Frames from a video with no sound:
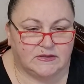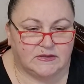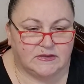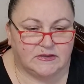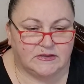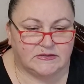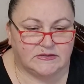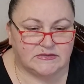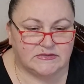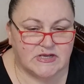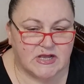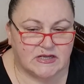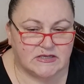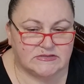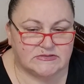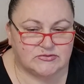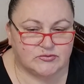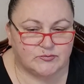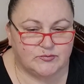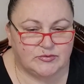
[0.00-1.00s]
Это
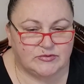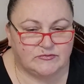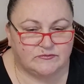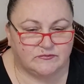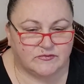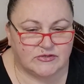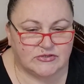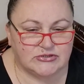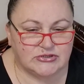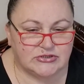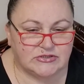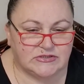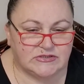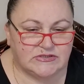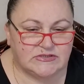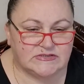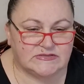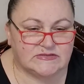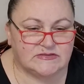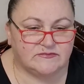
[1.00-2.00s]
особенно важно,
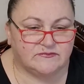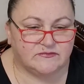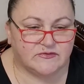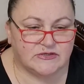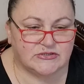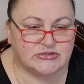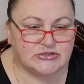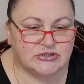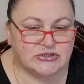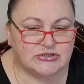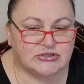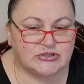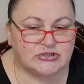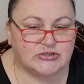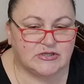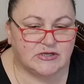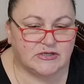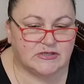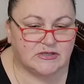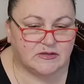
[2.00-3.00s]
если ваши
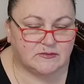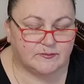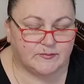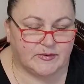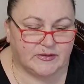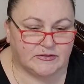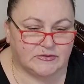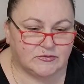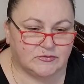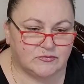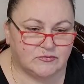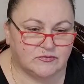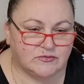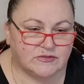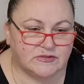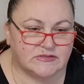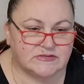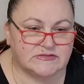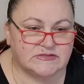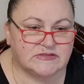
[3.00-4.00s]
ожидания от
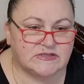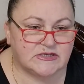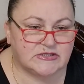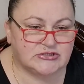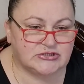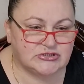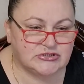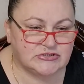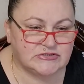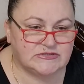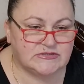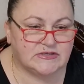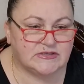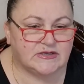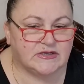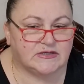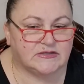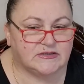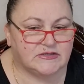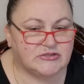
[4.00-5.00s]
партнера
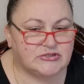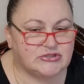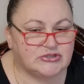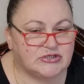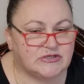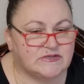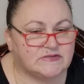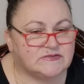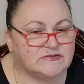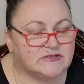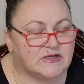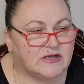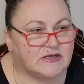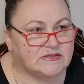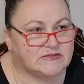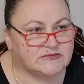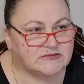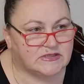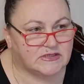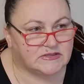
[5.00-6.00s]
значительно отличаются
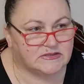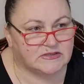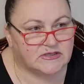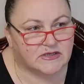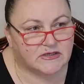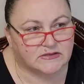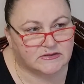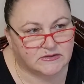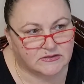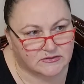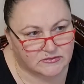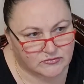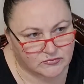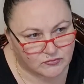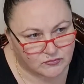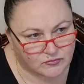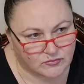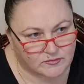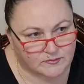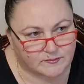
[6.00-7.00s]
от стандартных
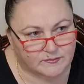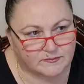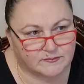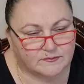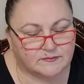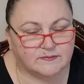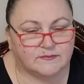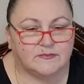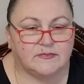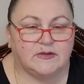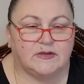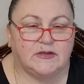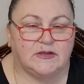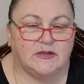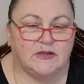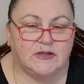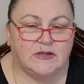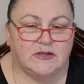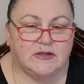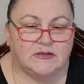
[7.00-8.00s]
норм
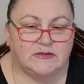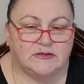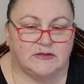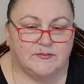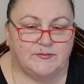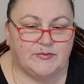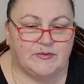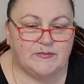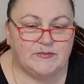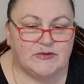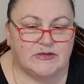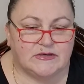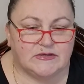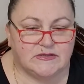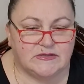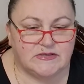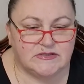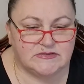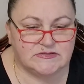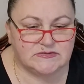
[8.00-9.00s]
Например,
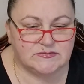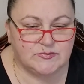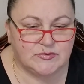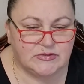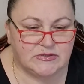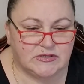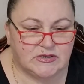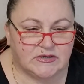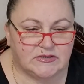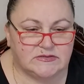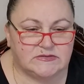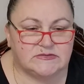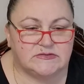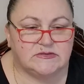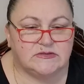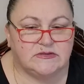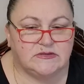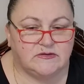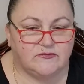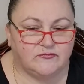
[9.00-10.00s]
не изменять,
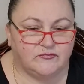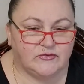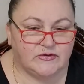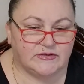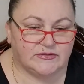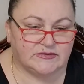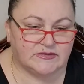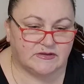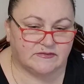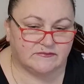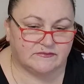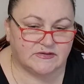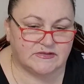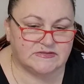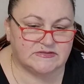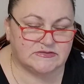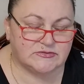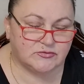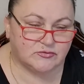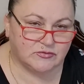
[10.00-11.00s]
не флиртовать
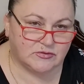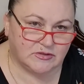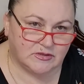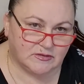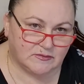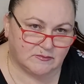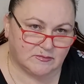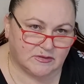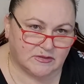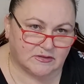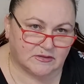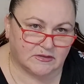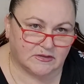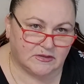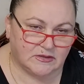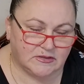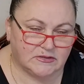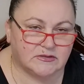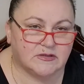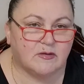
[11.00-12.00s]
с другими
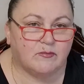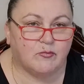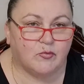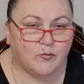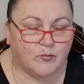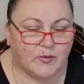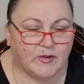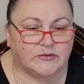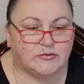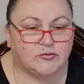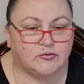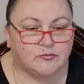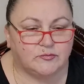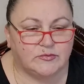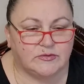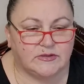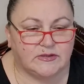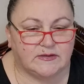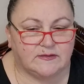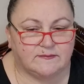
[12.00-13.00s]
и тому
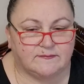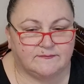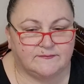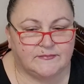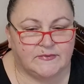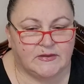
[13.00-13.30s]
подобное.